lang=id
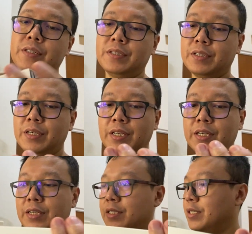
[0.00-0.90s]
Oke.
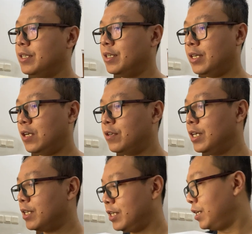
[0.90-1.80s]
Kalau
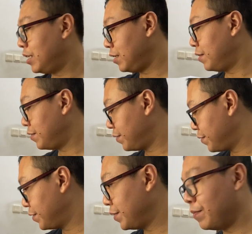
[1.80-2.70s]
dari
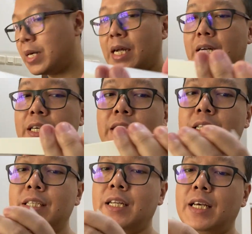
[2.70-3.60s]
barangnya ini
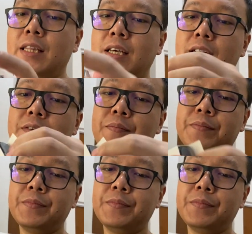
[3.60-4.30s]
sih kelihatan